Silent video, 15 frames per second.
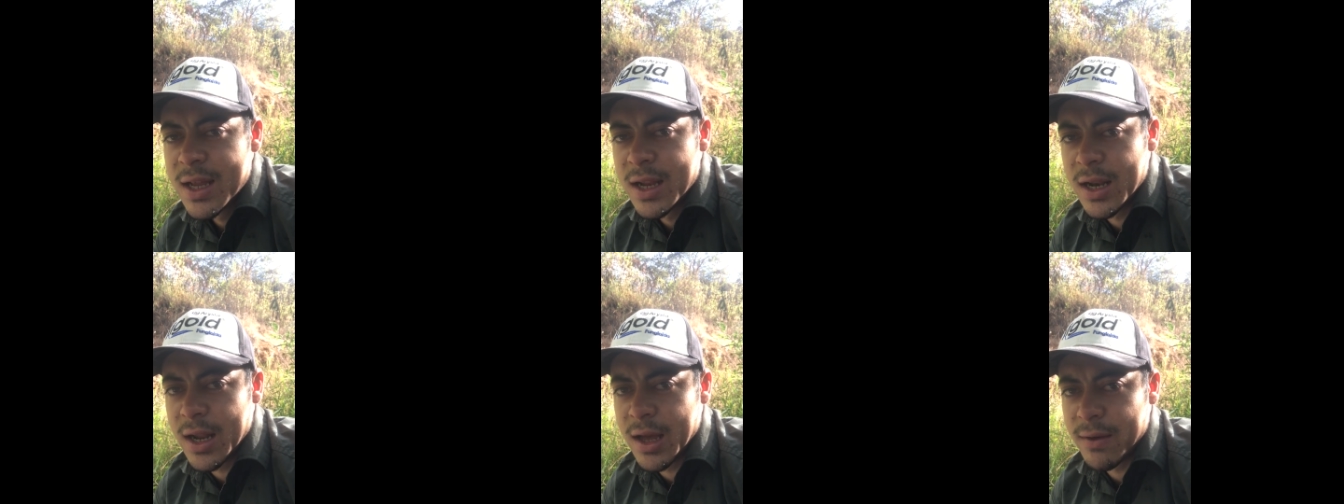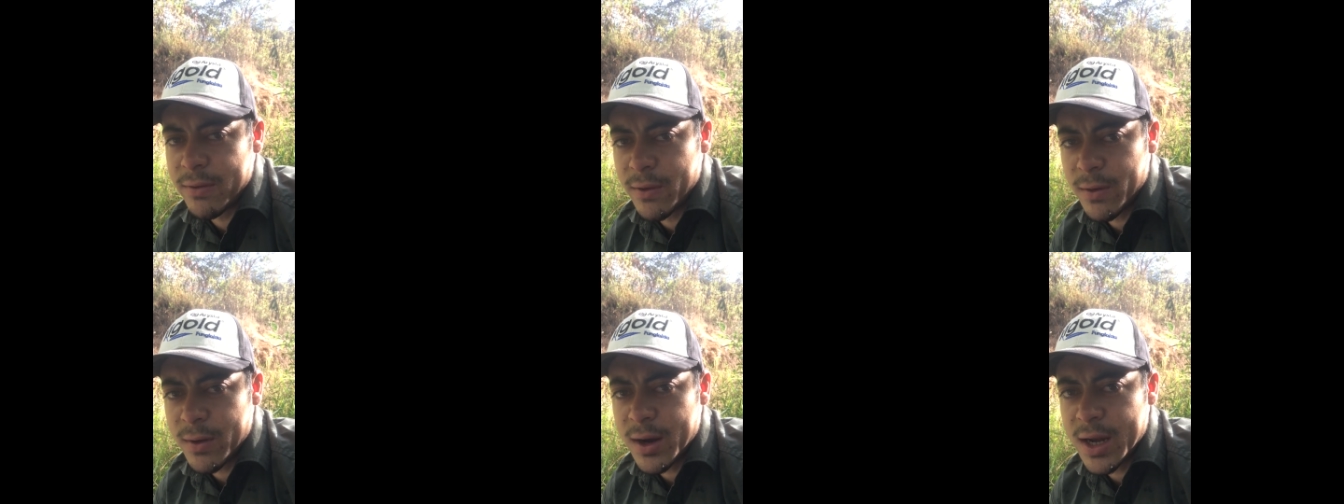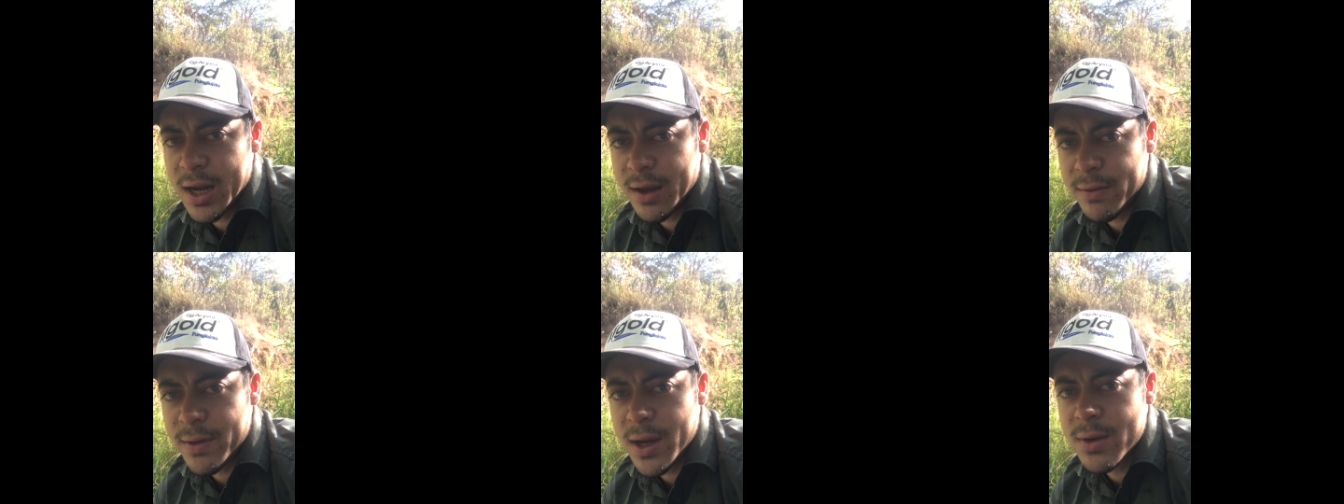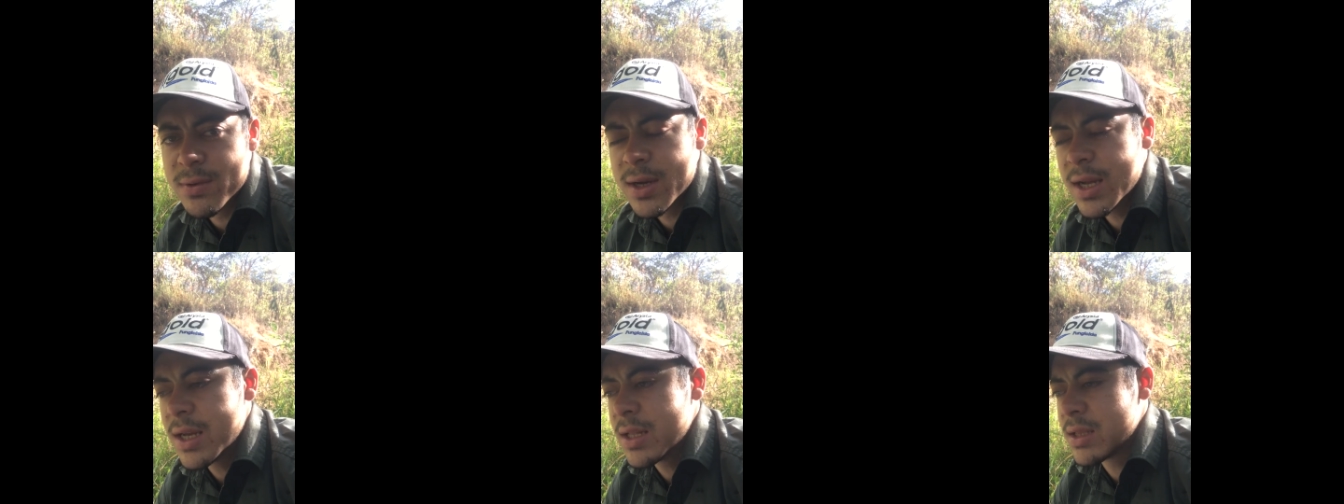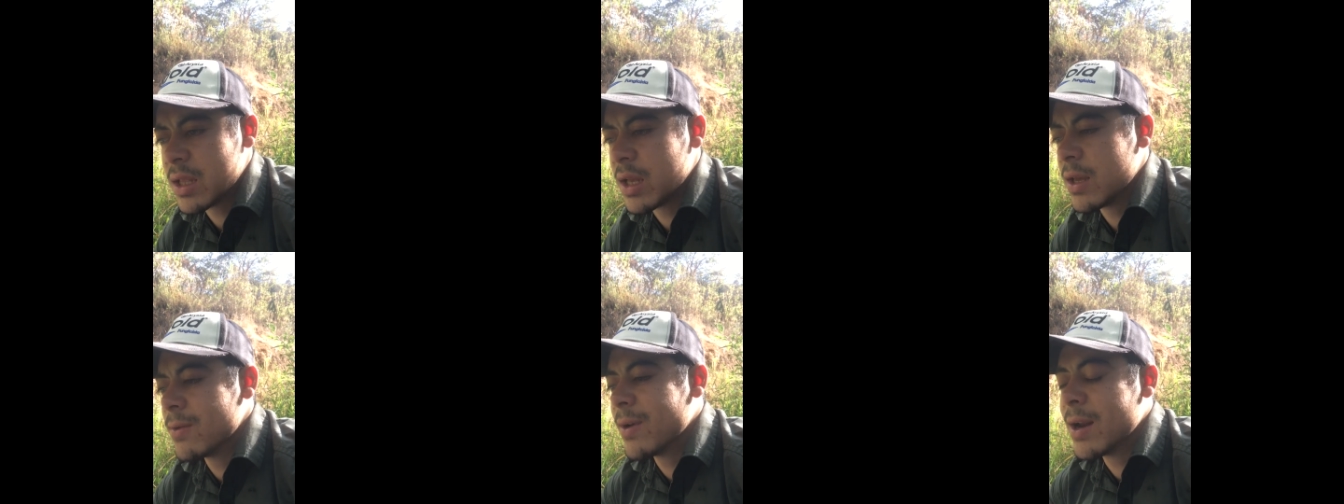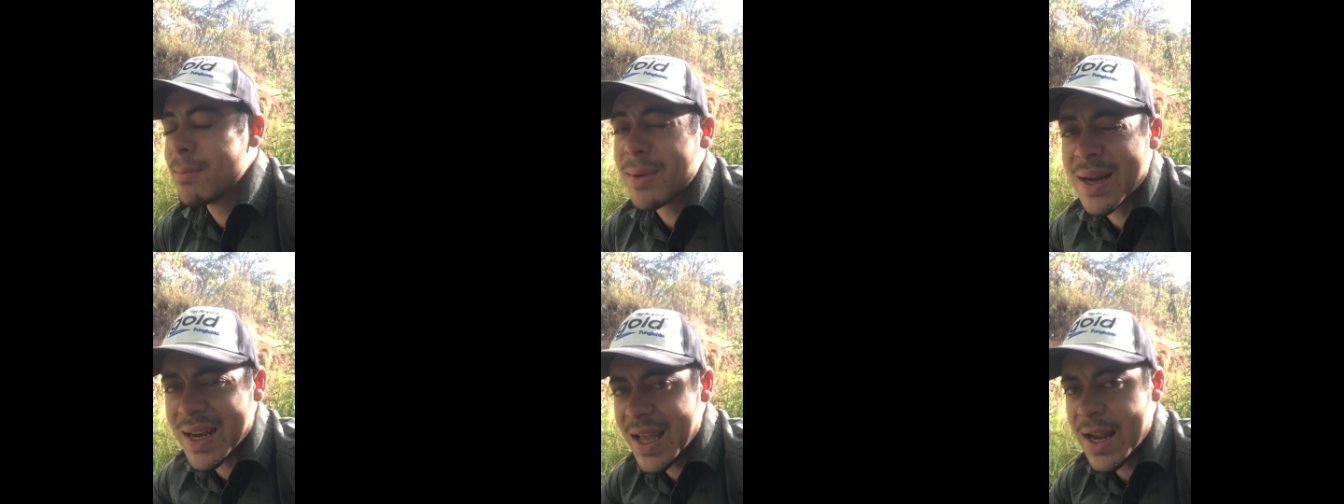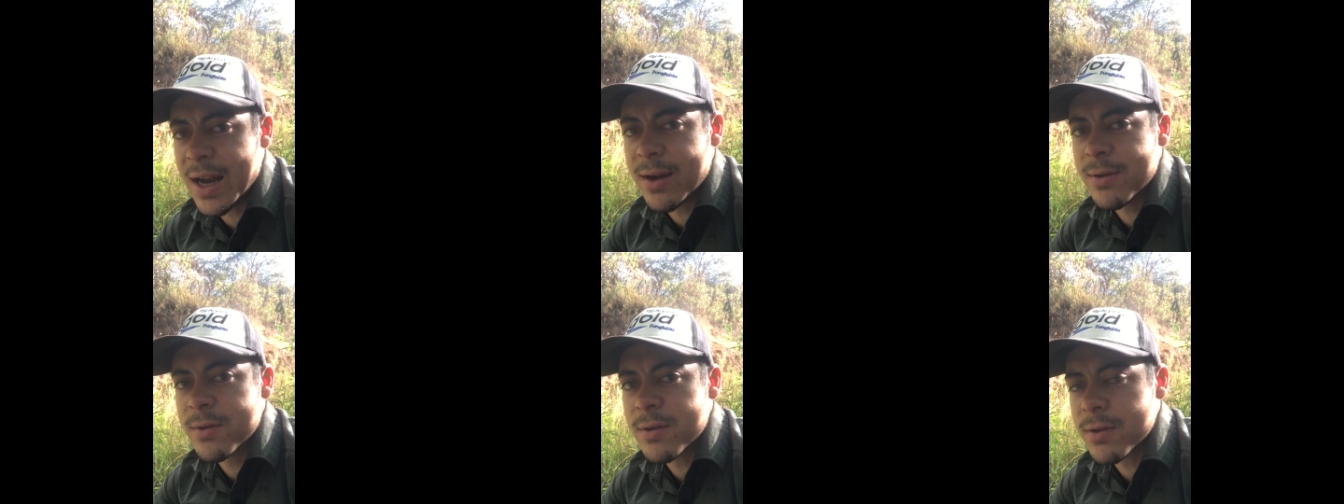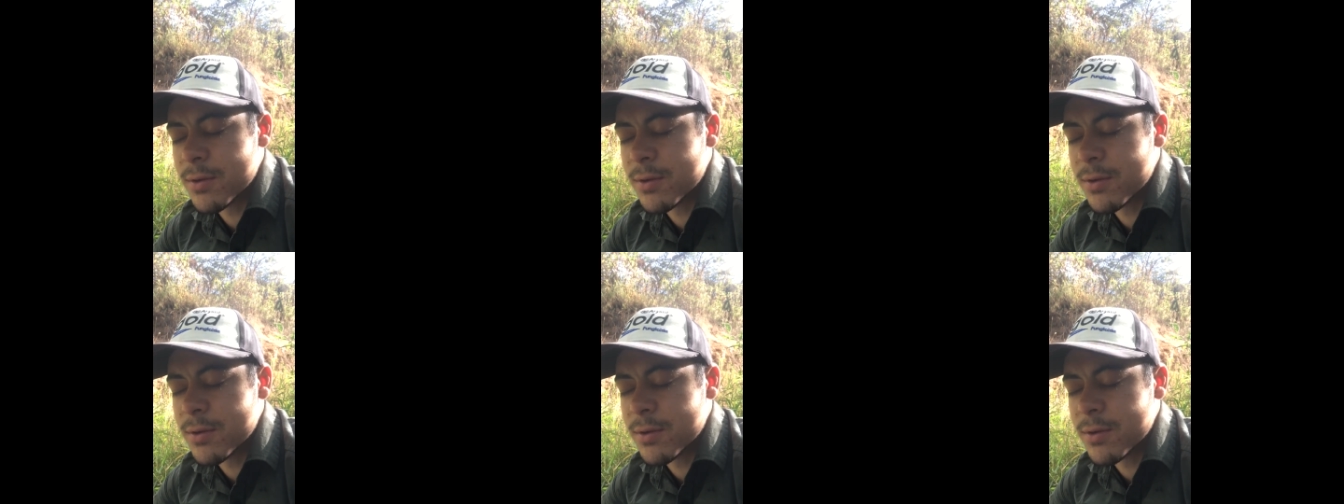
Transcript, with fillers: la flora y la fauna de igual manera, ¿no?